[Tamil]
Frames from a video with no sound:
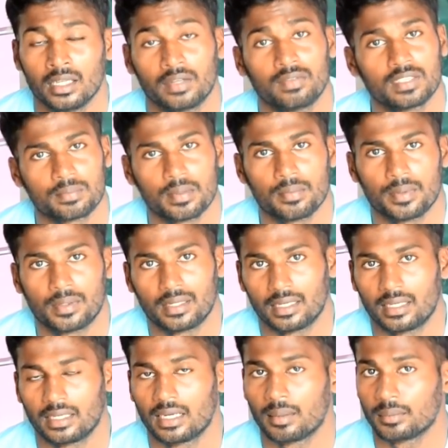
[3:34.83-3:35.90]
ரிவர்ஸ் பிரமிட்
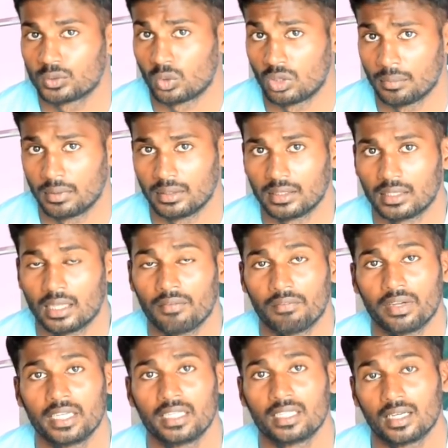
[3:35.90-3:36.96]
டெக்னிக்கில் நம்ம சொன்ன மாதிரி தான்
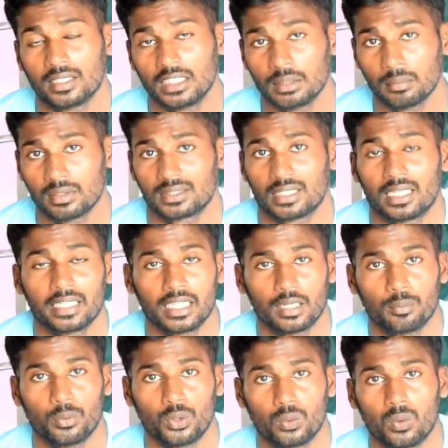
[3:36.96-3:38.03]
வெயிட்டை அதிகமாக
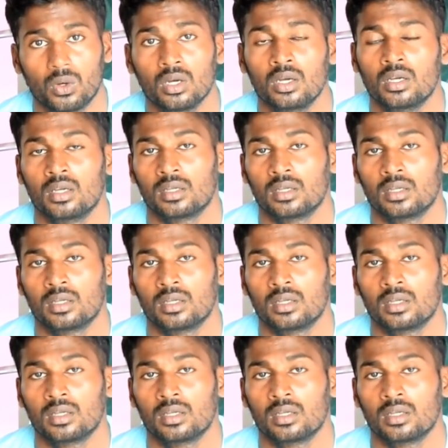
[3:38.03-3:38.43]
ஸ்டார்டிங்கில் போடுவோம்